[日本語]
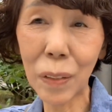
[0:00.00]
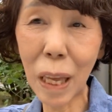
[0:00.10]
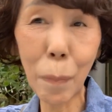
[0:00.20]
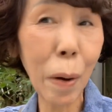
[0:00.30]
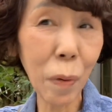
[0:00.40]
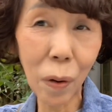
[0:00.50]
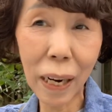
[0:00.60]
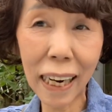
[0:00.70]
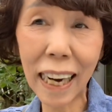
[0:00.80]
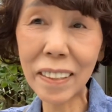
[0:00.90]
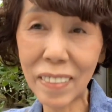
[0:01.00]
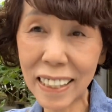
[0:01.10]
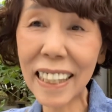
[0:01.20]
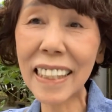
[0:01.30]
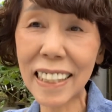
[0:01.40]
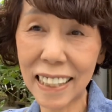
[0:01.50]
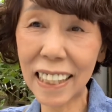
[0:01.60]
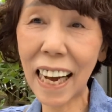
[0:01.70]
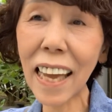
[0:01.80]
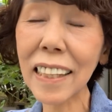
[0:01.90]
手間もかかりません
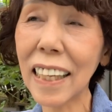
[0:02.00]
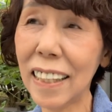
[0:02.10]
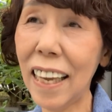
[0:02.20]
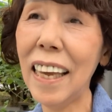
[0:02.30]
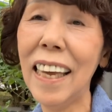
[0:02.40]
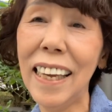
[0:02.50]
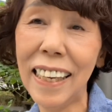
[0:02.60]
し、かえってね、